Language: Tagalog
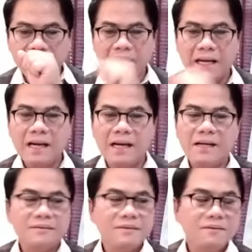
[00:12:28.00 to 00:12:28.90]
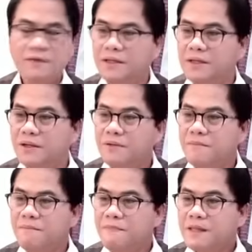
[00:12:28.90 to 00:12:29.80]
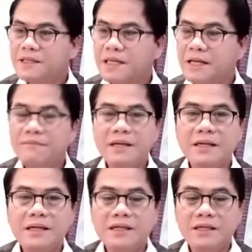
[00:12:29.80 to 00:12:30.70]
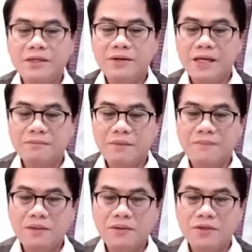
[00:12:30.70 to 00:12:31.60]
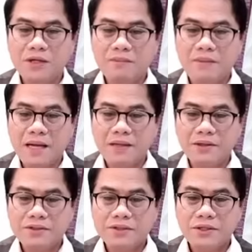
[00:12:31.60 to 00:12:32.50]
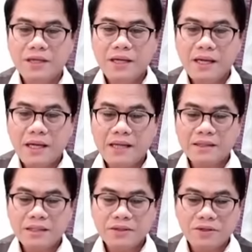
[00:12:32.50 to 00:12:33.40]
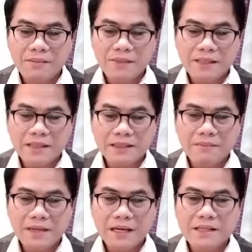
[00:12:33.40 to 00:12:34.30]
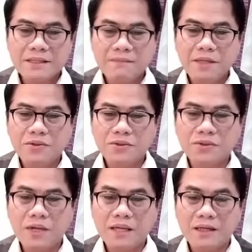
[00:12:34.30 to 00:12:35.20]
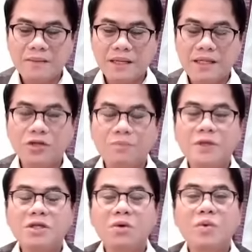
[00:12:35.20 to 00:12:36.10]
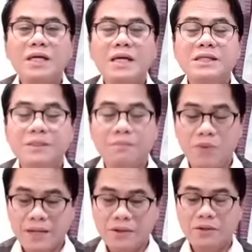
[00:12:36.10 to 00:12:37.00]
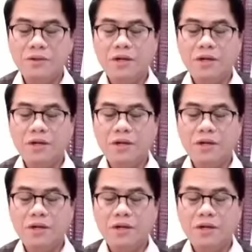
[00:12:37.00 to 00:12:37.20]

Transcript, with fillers: ang video. Sana'y marinig ninyo at mapanood nyo ng maayos. At ito naman yata ay mga isang minuto lang naman. Ito po sa wikang Cebuano,